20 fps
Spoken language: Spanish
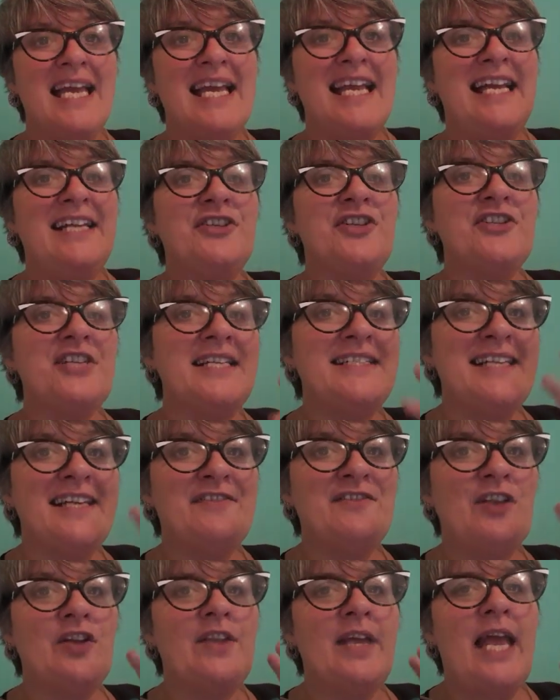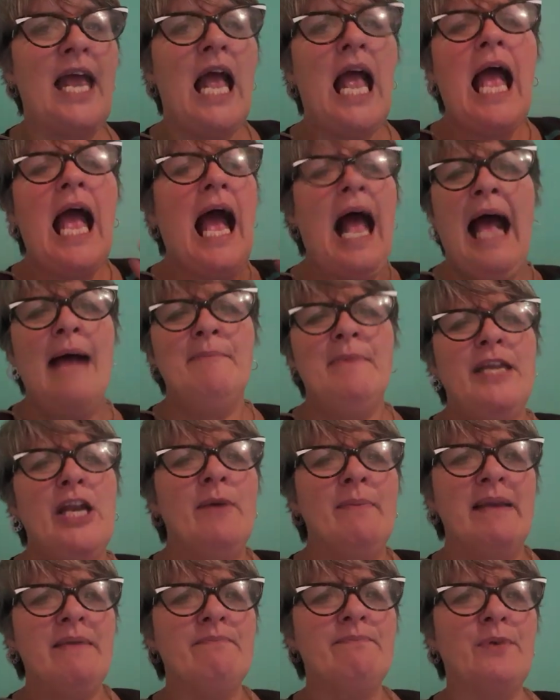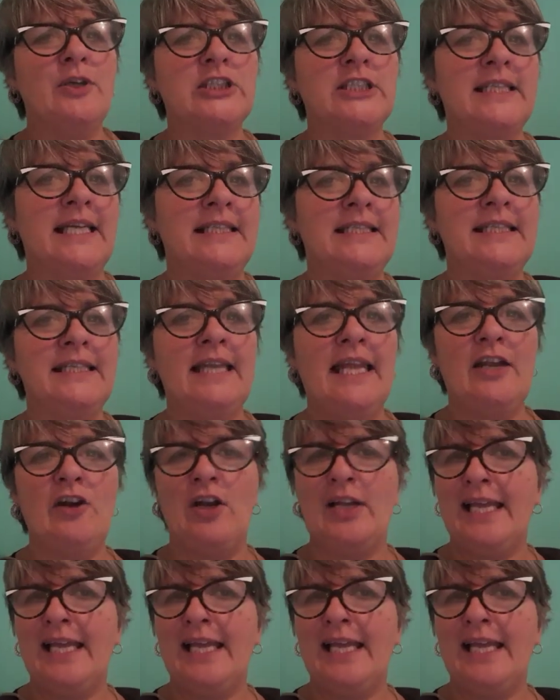Entonces esto de, a mí no me importa el dinero,